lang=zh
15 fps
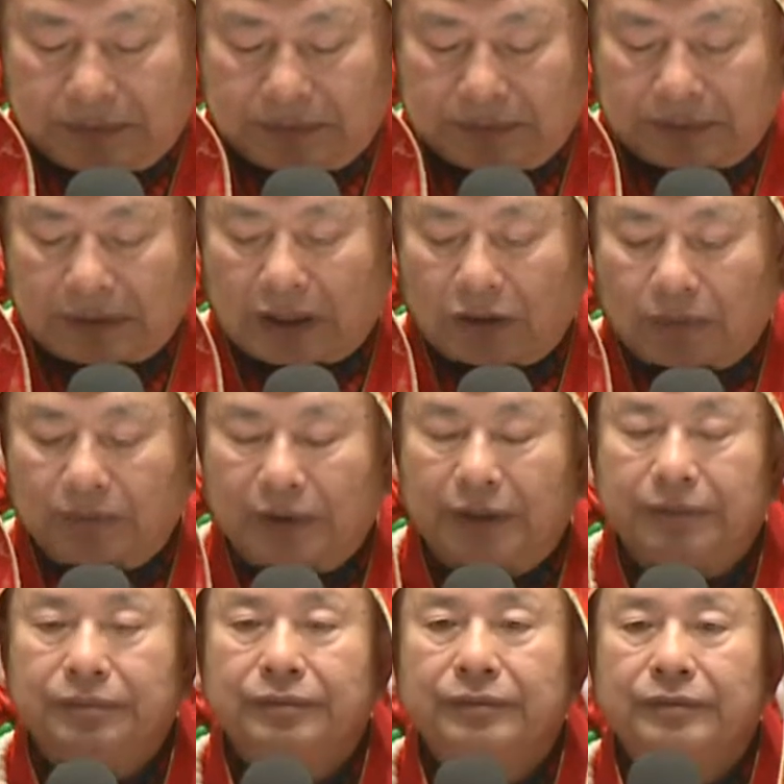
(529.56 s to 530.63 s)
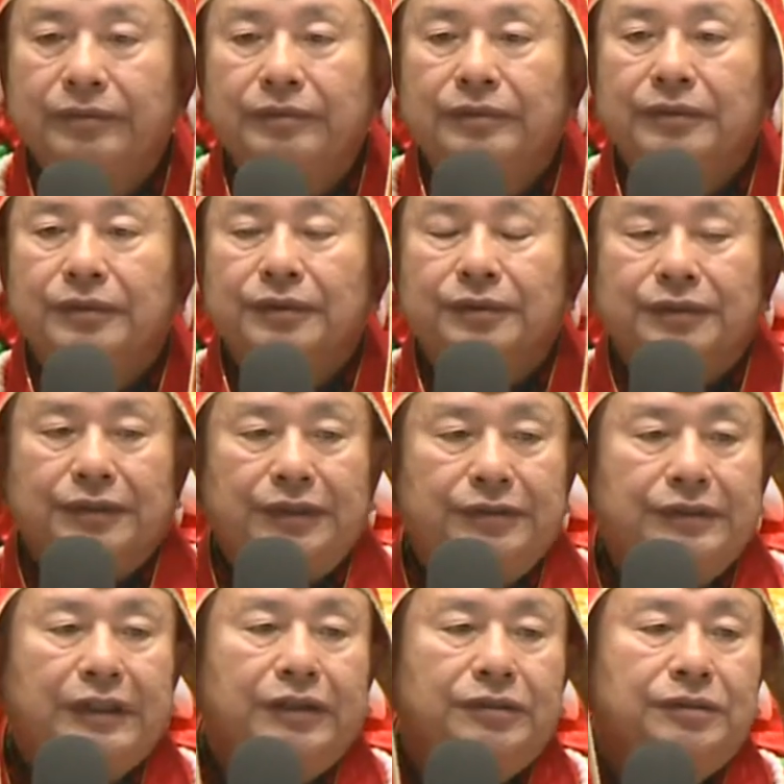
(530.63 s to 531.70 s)
那我们现
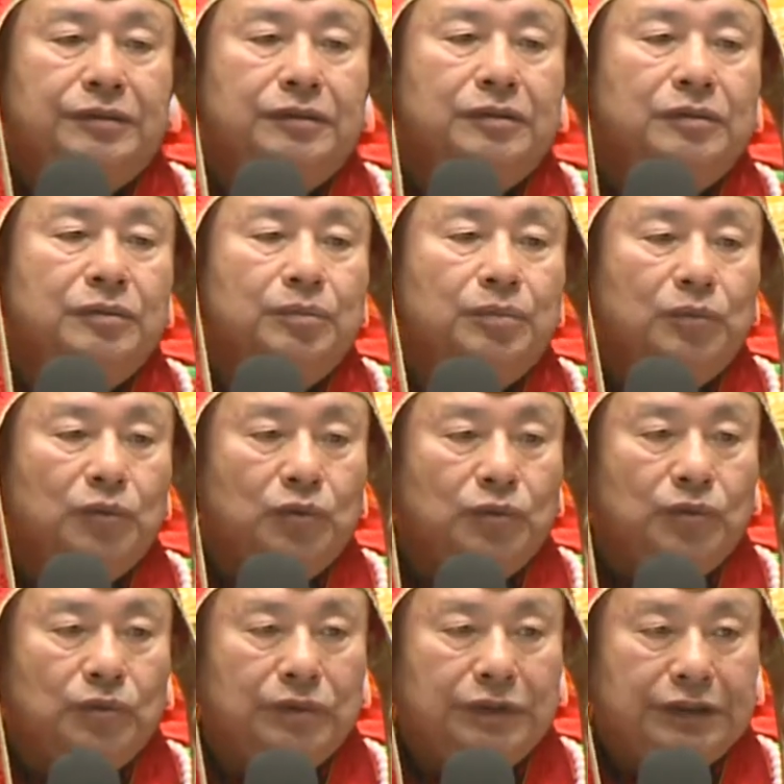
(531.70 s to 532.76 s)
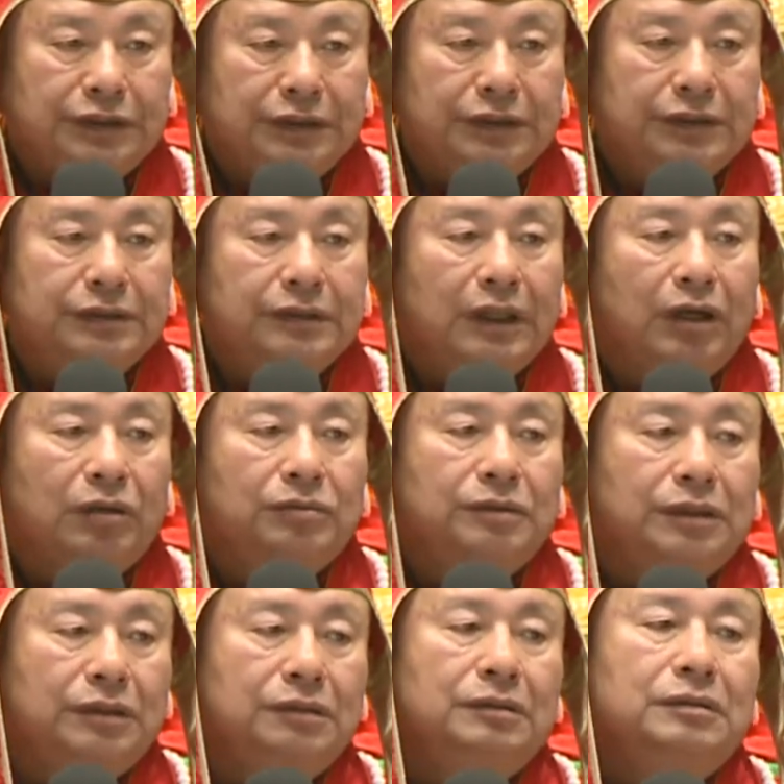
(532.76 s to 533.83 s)
在是募集到
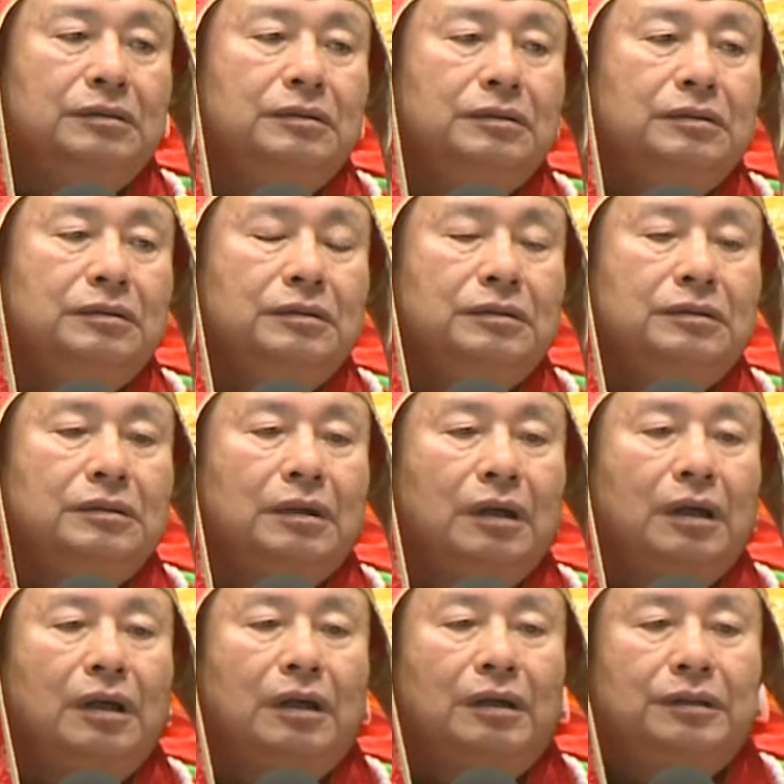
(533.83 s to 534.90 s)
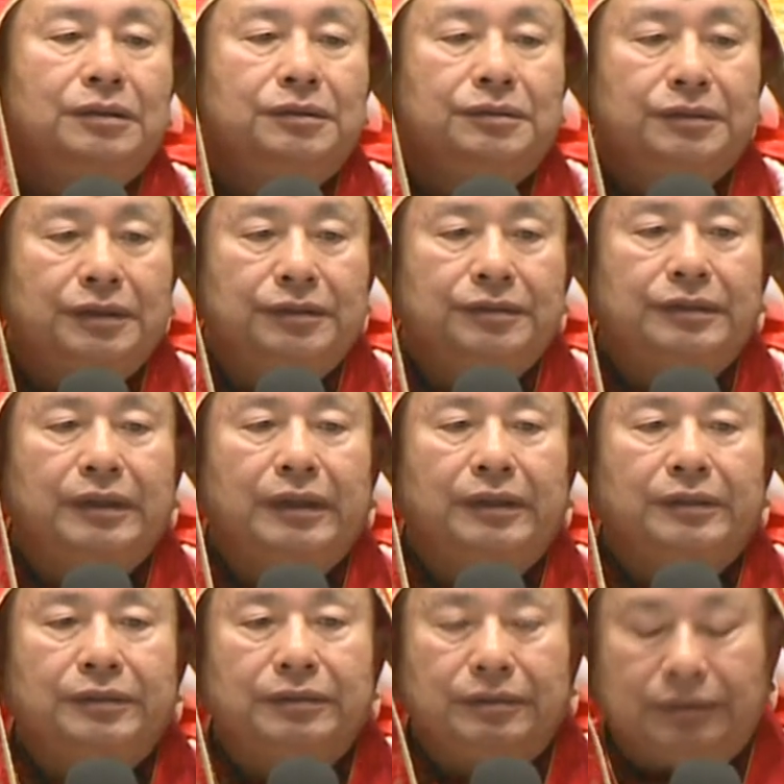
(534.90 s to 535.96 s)
的啊，现在
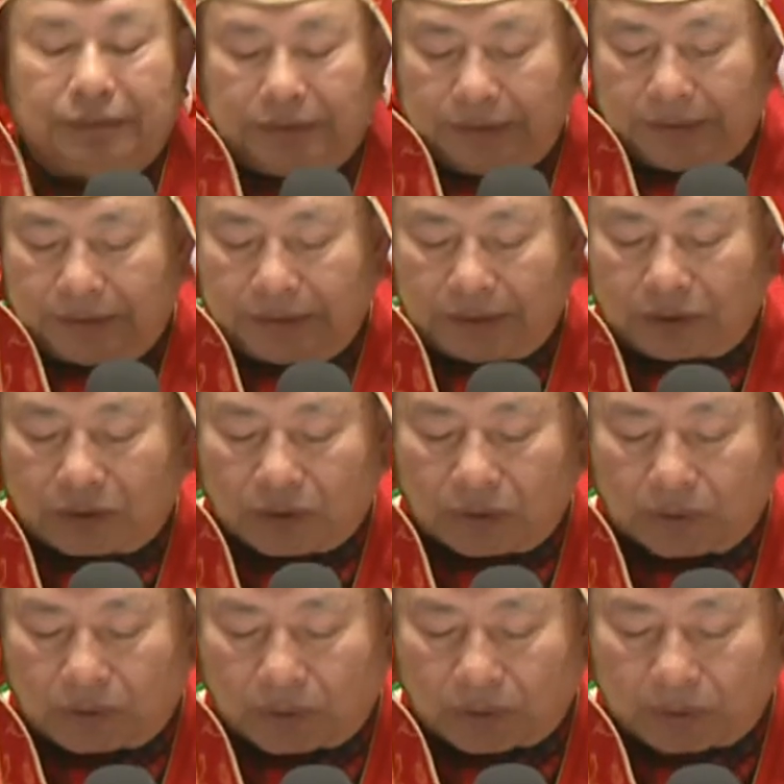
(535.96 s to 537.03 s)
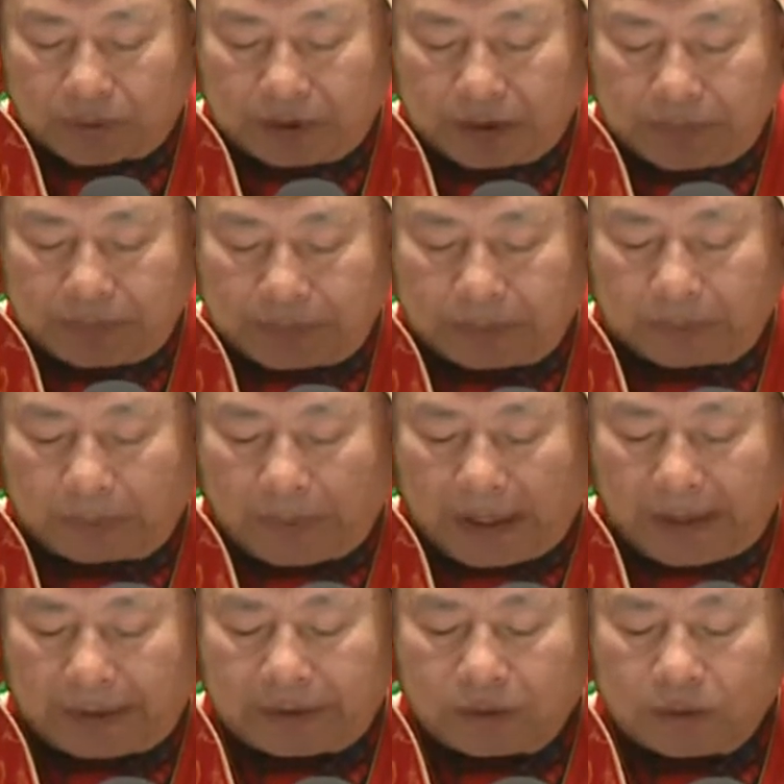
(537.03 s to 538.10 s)
一共有一
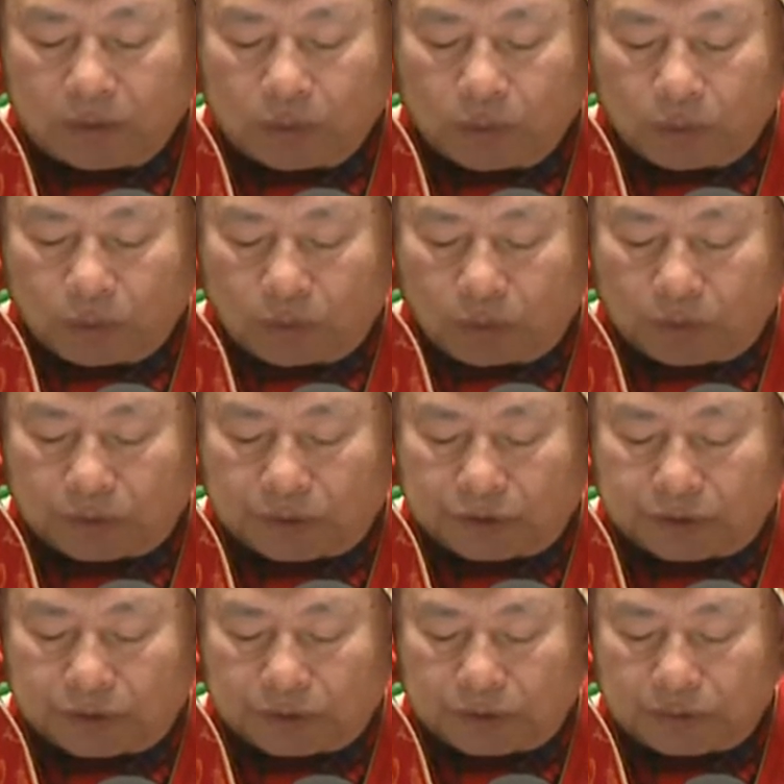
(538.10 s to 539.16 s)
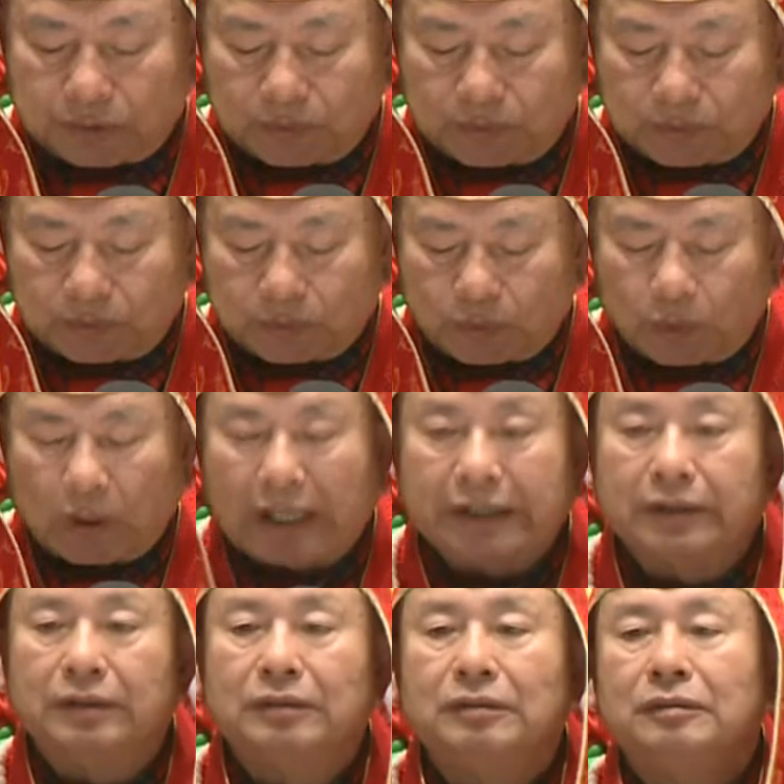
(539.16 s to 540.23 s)
百五十五万，
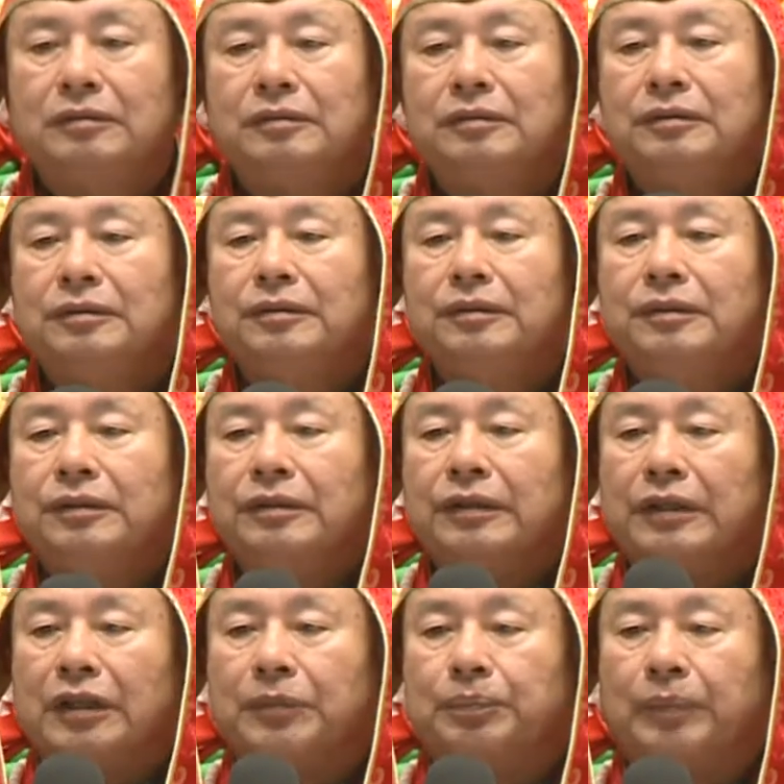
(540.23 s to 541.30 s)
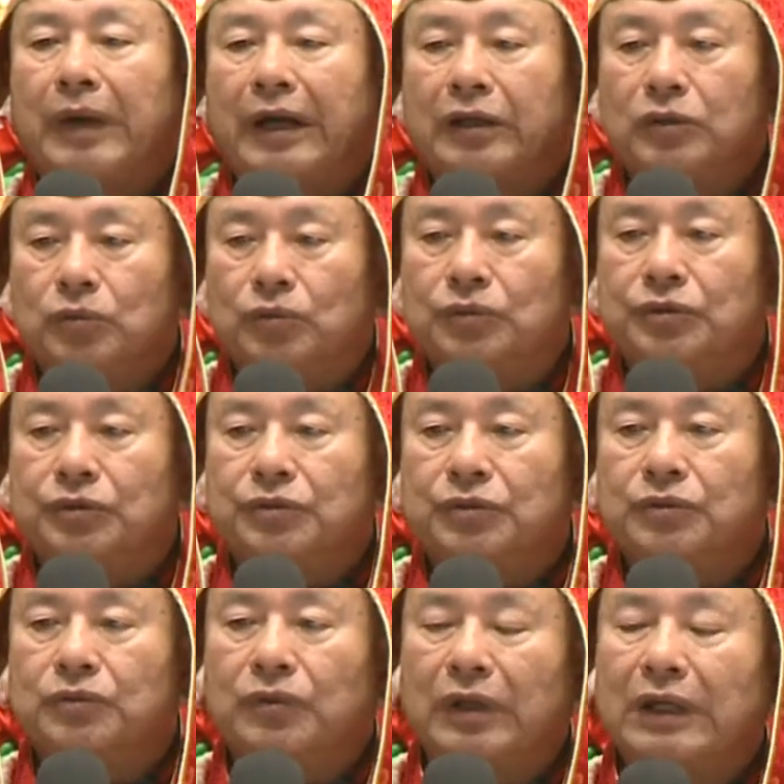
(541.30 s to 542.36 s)
一百五十
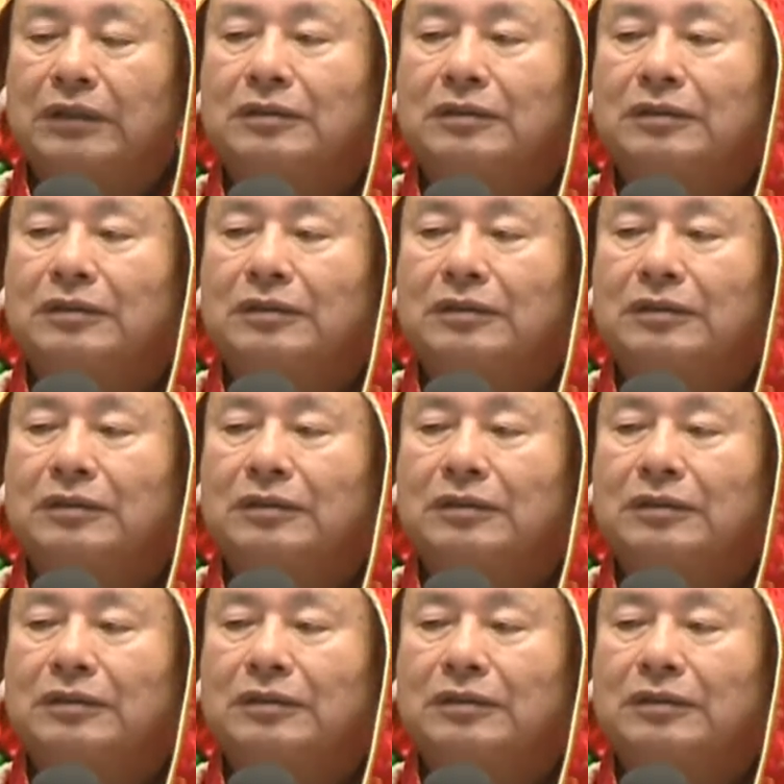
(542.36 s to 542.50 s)
万。